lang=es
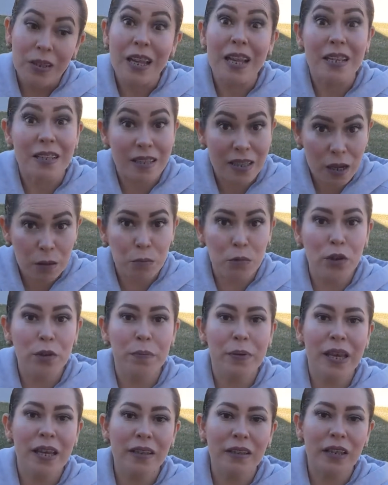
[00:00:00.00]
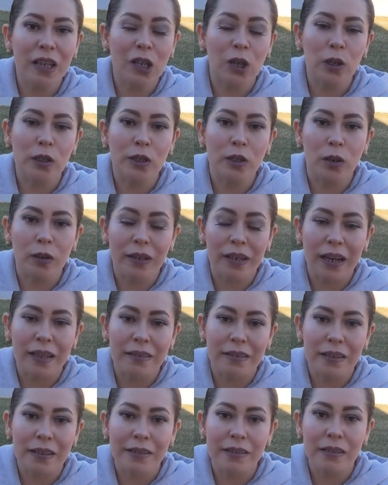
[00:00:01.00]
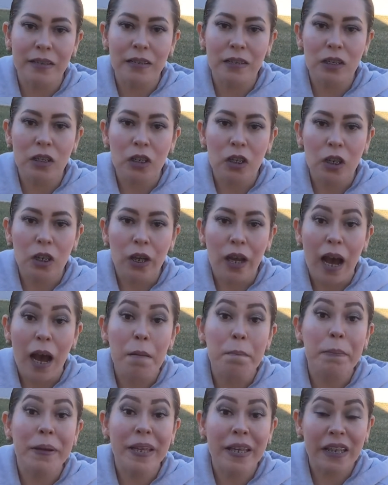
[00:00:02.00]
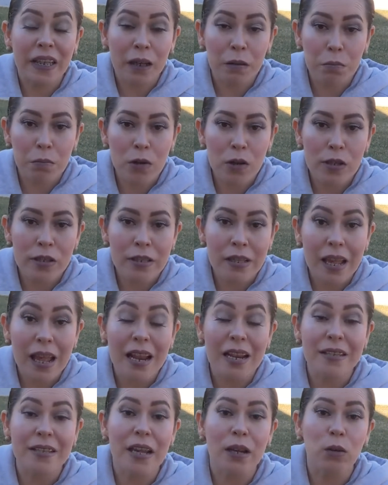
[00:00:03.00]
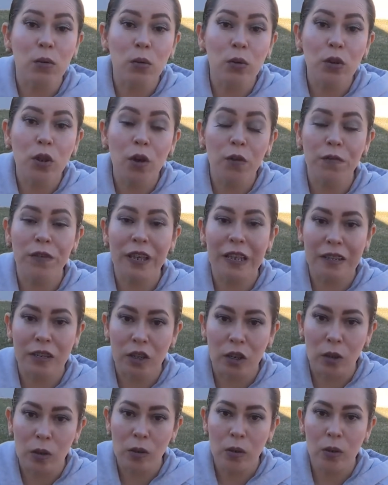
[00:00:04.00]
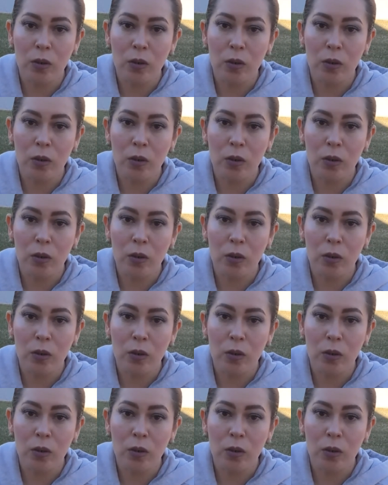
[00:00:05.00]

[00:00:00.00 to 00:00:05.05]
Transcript: Está muy bien, dijo Sócrates. Apliquemos el segundo filtro.